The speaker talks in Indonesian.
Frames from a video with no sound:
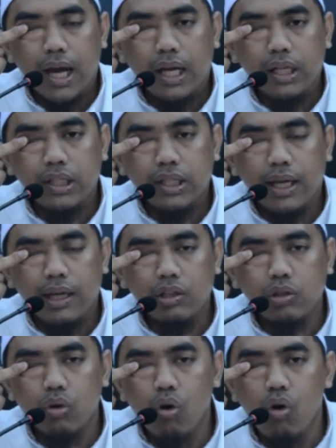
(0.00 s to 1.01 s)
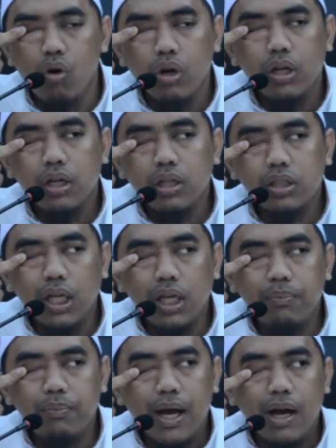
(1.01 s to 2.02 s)
hajinya itu
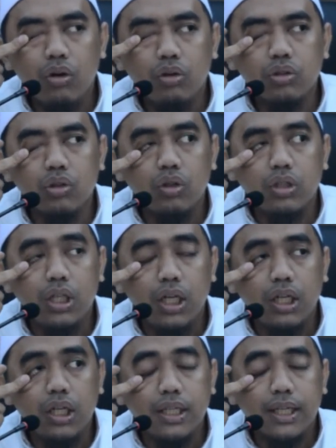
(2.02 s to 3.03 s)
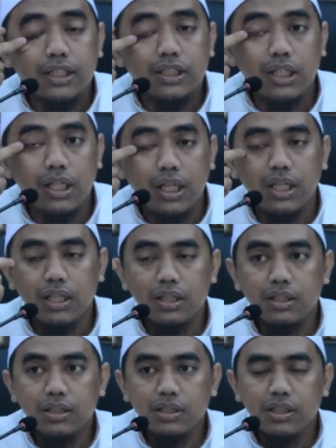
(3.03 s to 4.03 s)
tiba untuk dirinya sendiri.
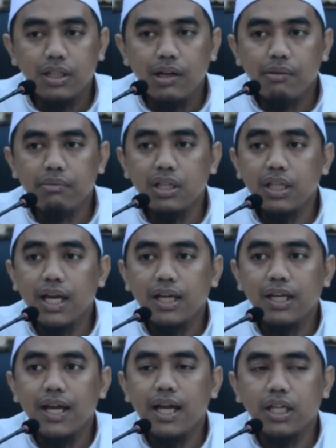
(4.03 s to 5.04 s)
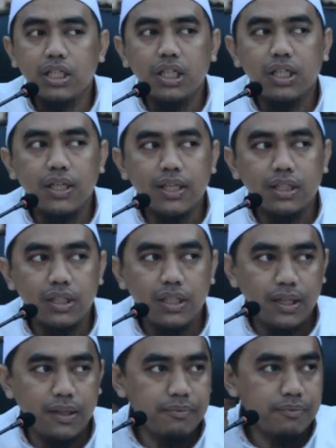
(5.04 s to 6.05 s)
Menjadi haji dirinya
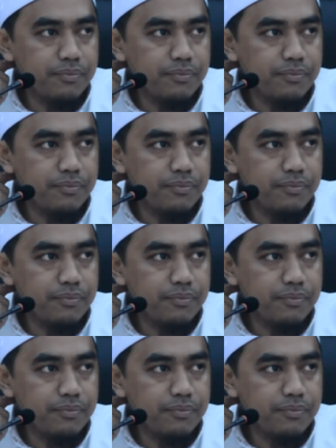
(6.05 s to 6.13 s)
sendiri.